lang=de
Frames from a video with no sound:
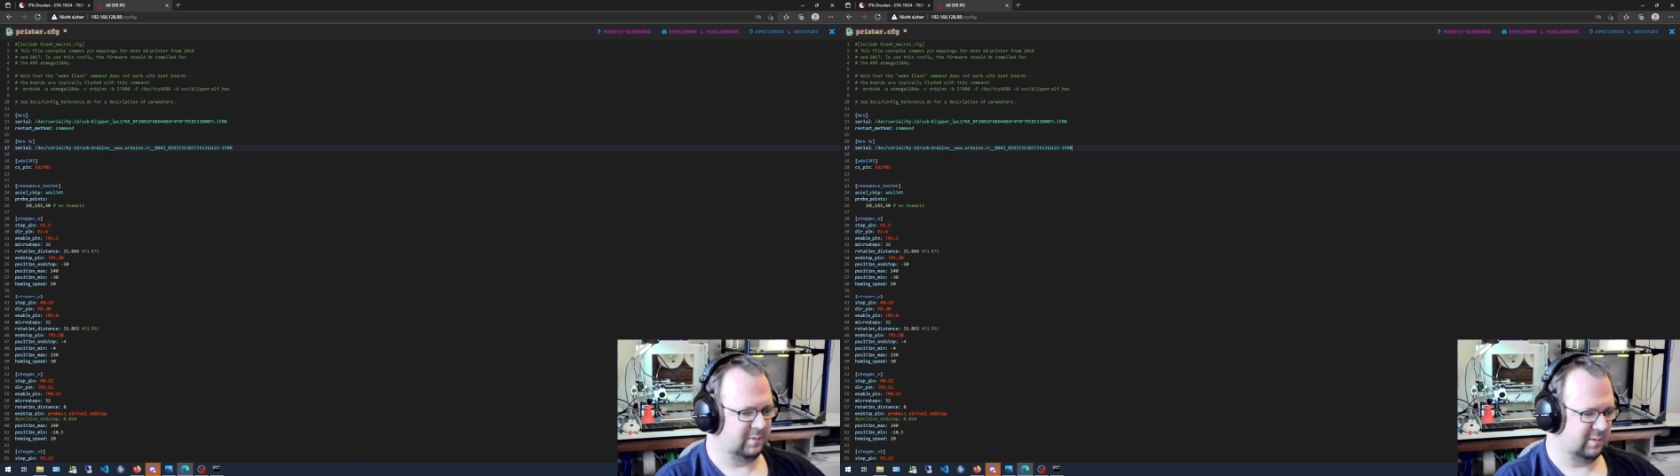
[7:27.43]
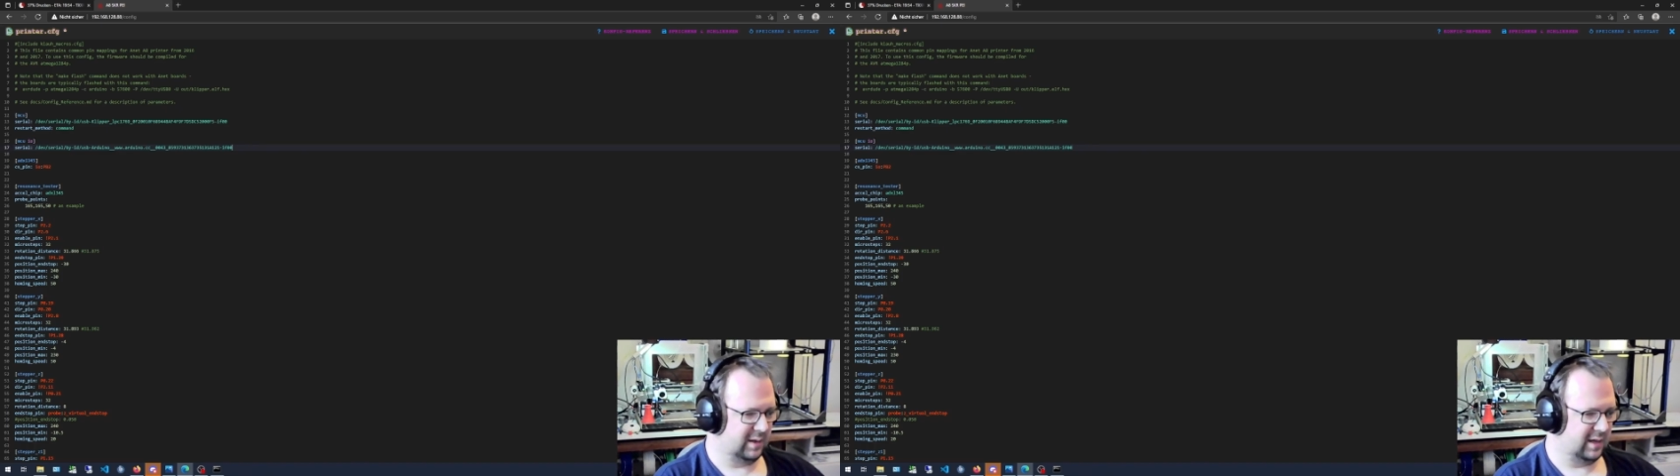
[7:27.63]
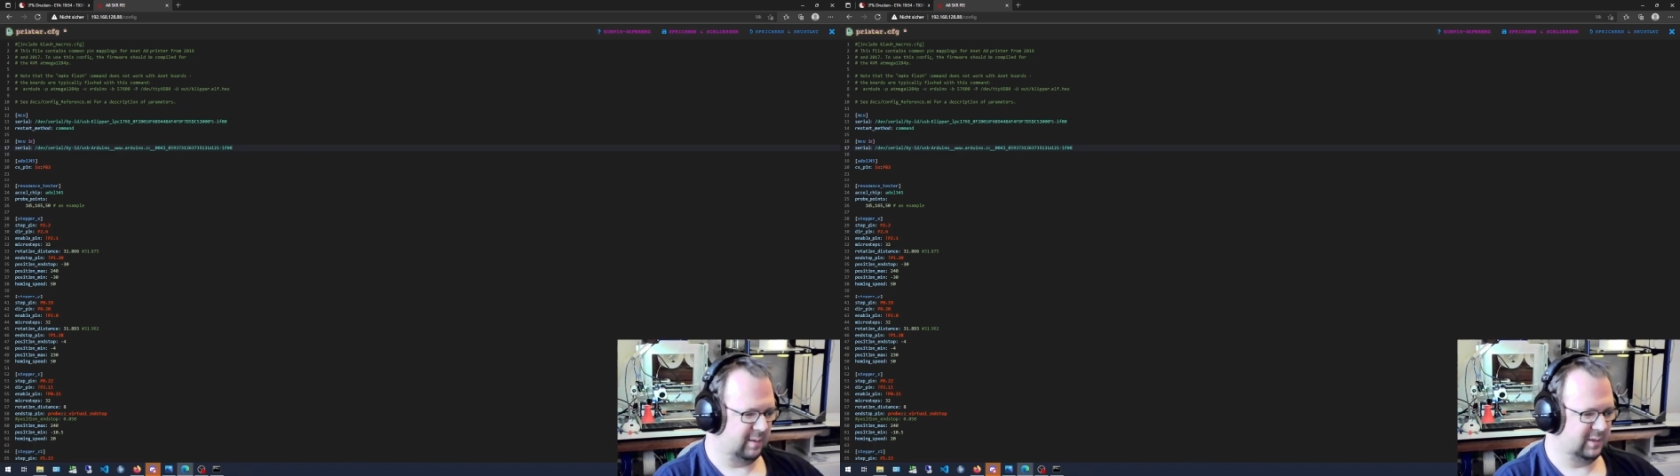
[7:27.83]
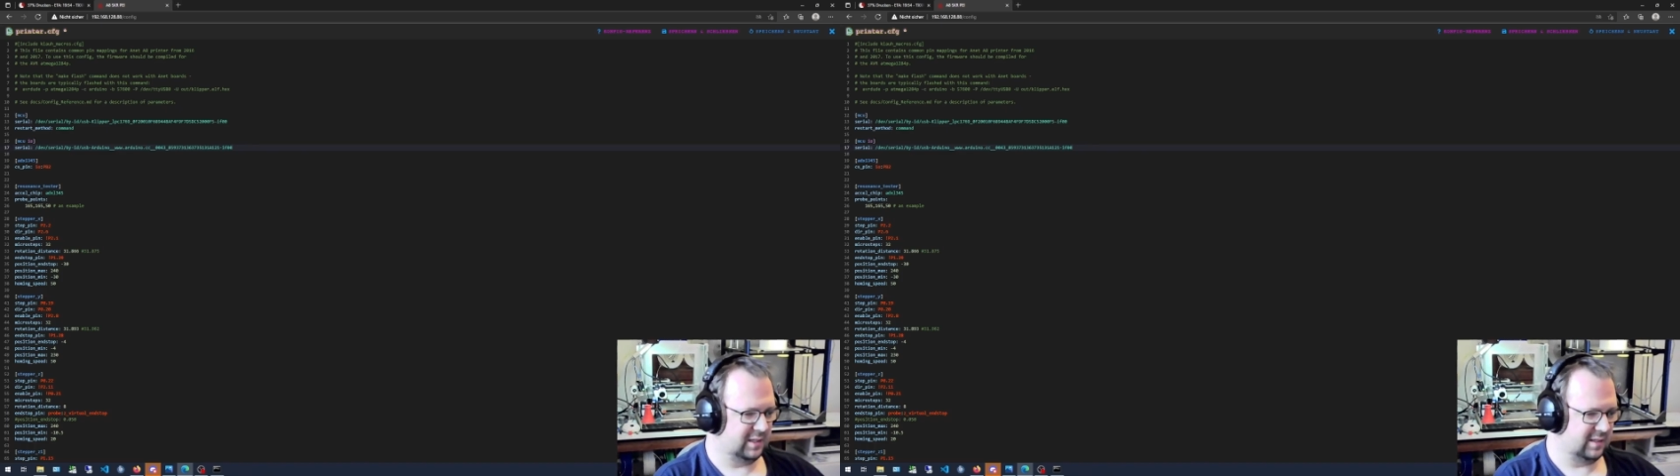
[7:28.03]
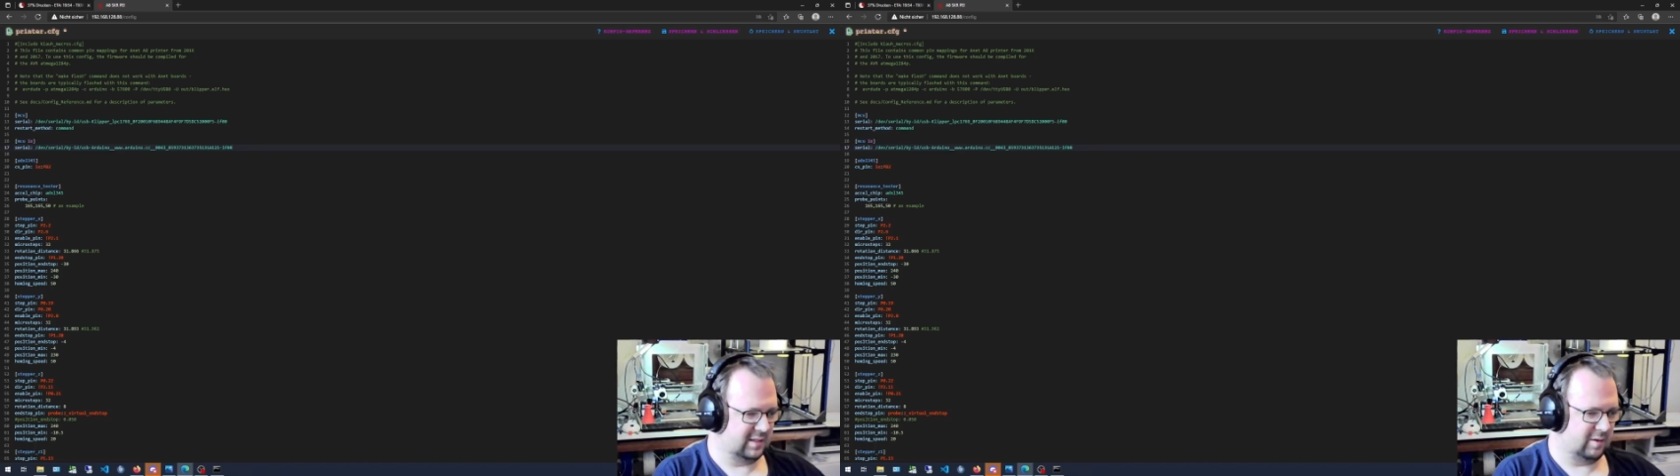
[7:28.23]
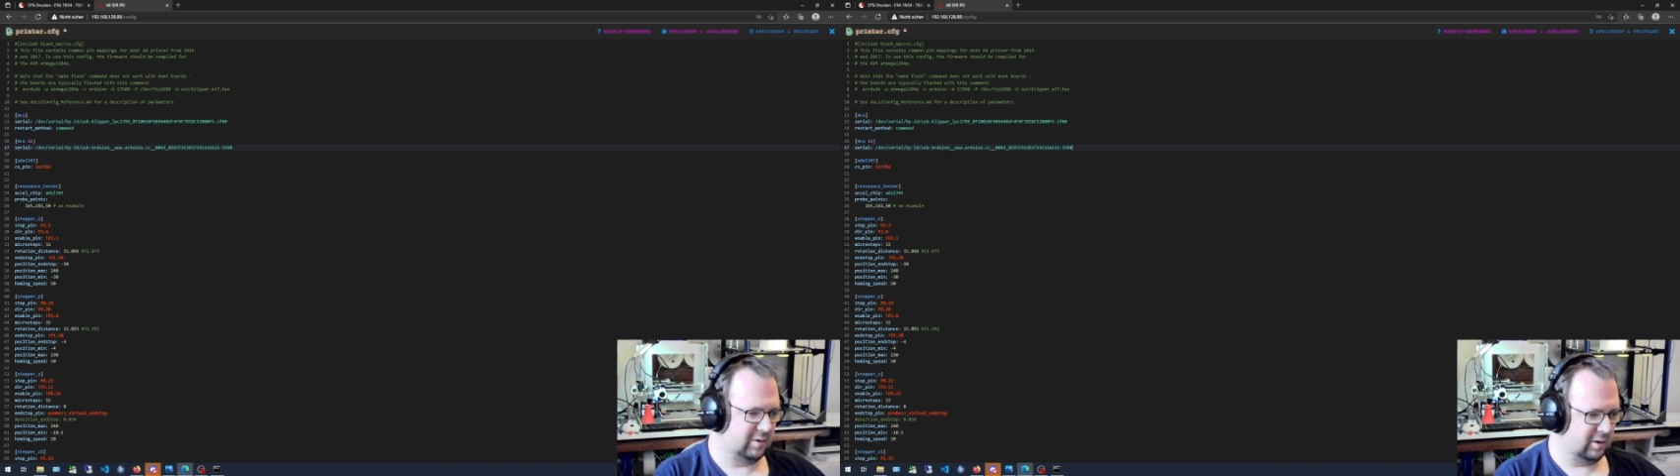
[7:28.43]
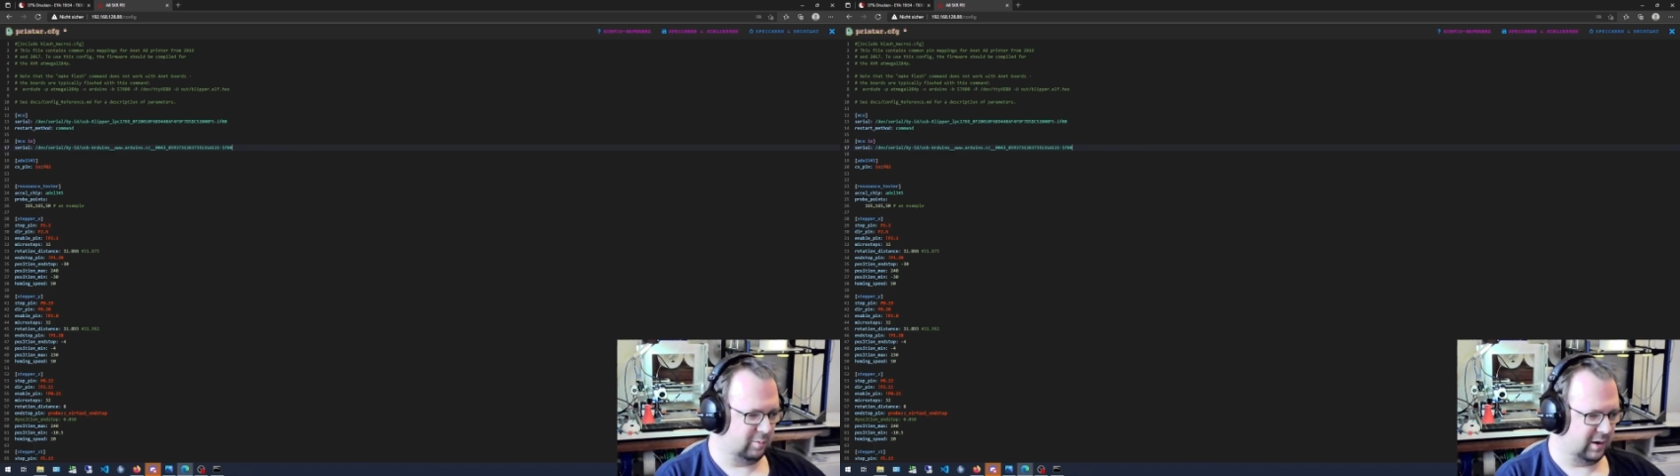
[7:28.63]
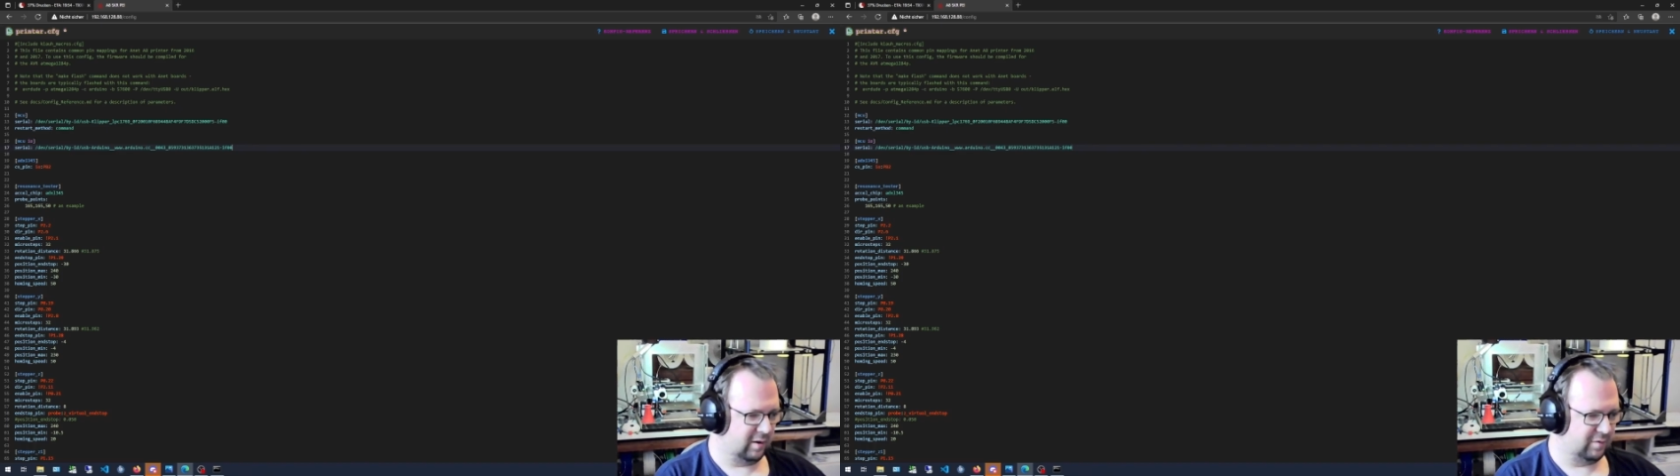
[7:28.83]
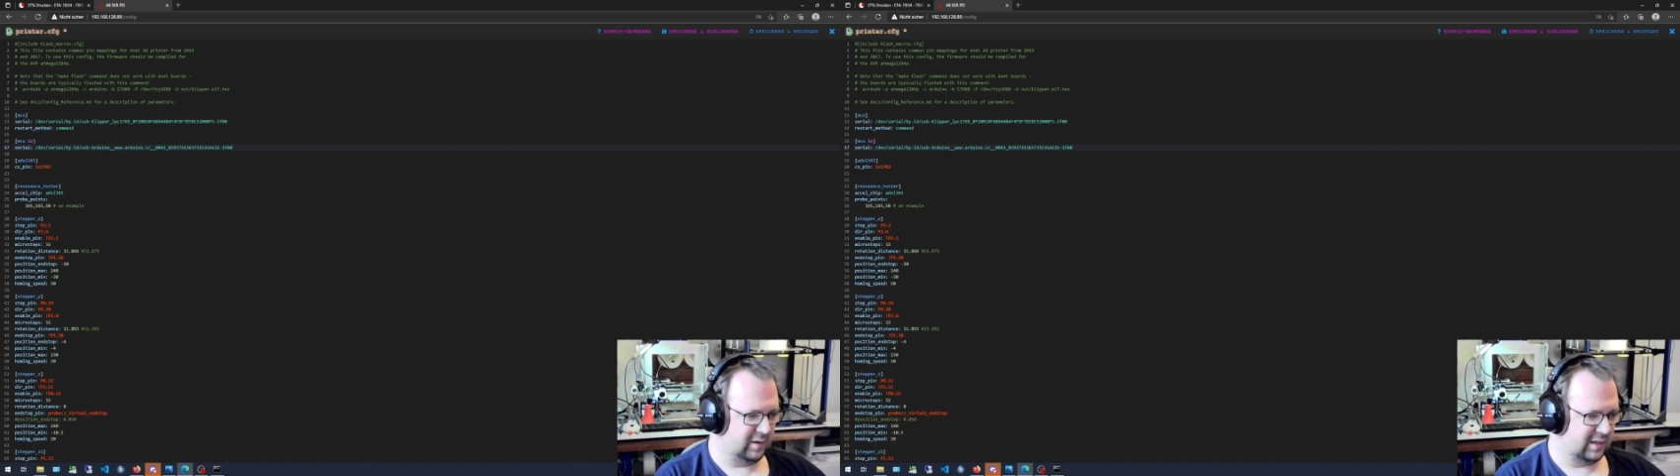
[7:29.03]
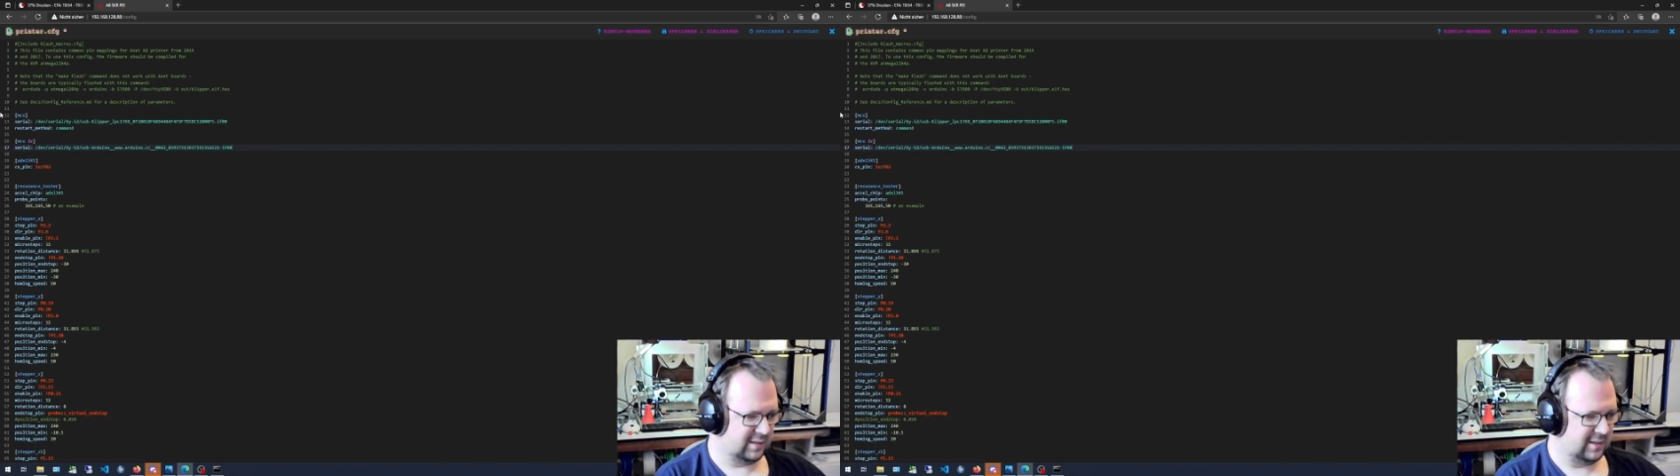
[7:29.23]
Deswegen habe ich das jetzt auch hier rüber laufen
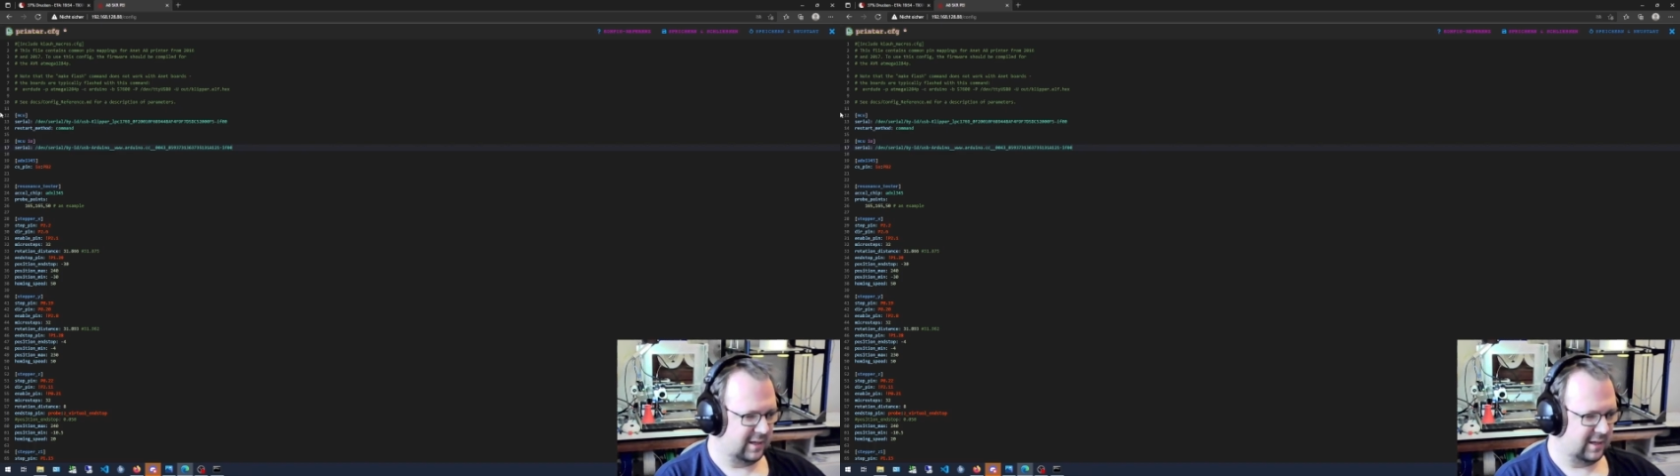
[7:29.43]
lassen.